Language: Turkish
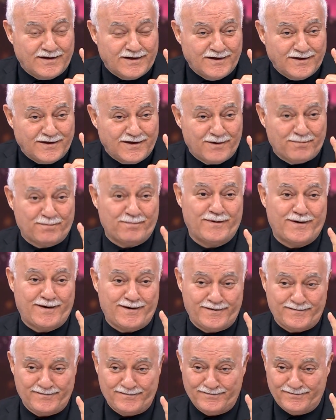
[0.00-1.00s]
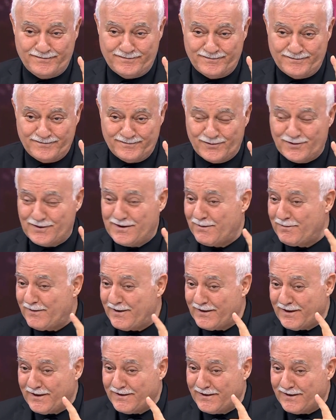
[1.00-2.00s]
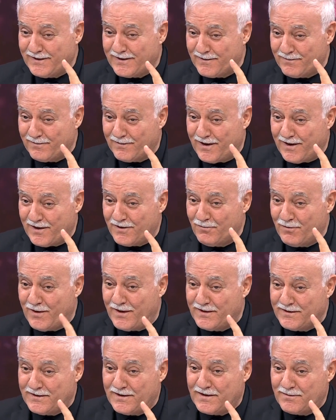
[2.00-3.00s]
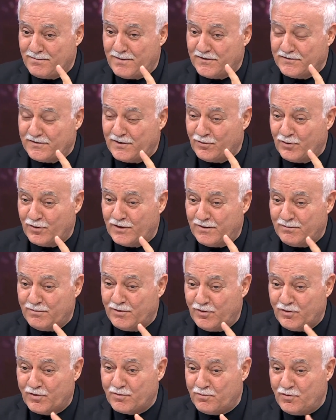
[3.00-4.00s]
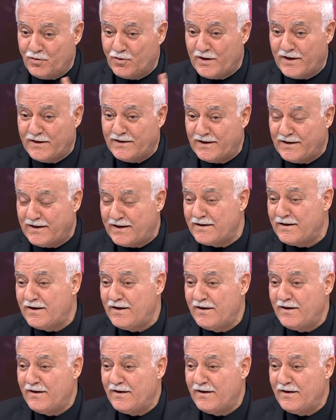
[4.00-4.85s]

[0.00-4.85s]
ikilik yapma. Bunu yapan anneler, kayınvalideler bazen olabiliyor, büyük anneler.